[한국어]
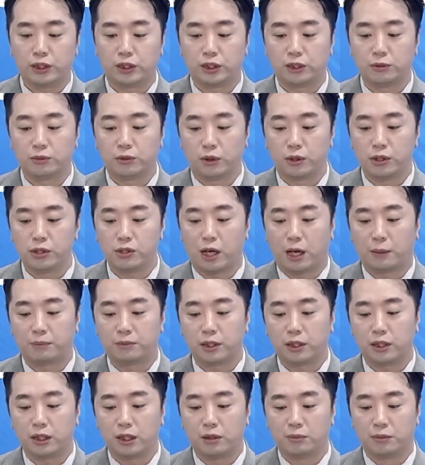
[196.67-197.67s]
지금 여기서
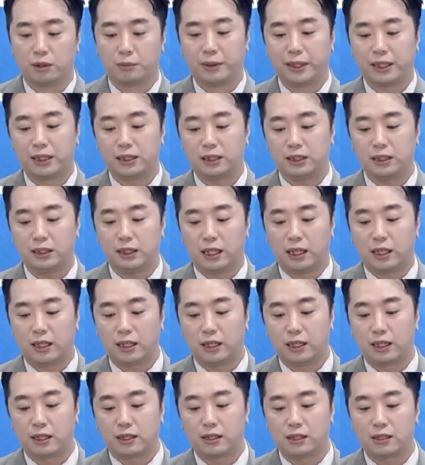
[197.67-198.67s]
갑자기 뭐 맥신
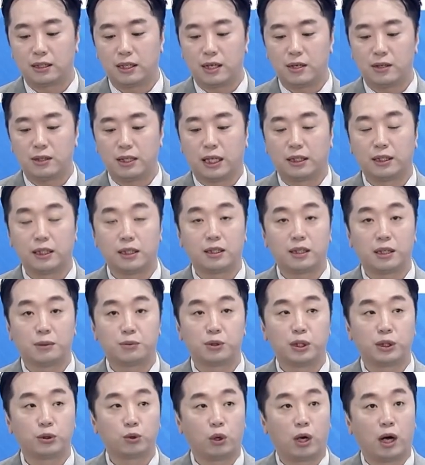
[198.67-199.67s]
이야기가 끝난 건 아니기
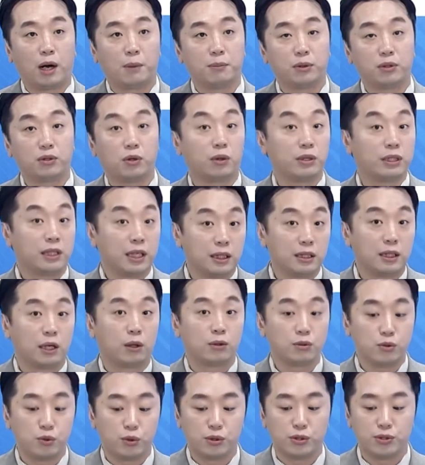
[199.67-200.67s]
때문에 또 한 번 더 이야기
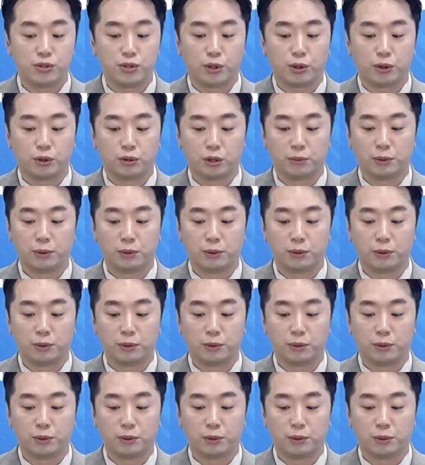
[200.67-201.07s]
나올 수 있어요.